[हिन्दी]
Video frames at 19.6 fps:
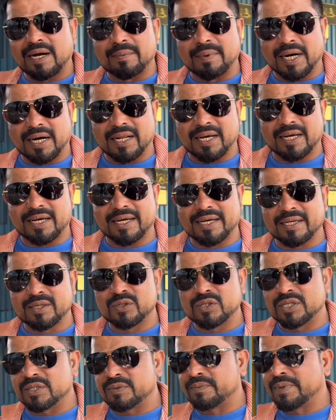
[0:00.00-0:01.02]
का बाड़ा है
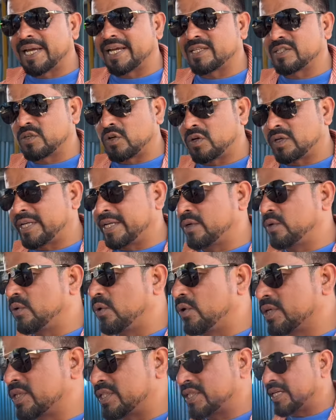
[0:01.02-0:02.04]
जिसमें एग्जॉटिक
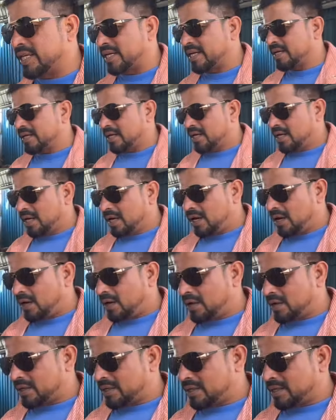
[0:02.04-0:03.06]
गोड्स है
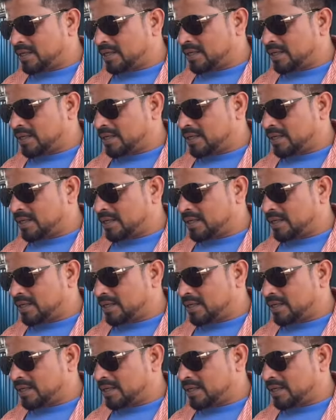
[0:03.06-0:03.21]
और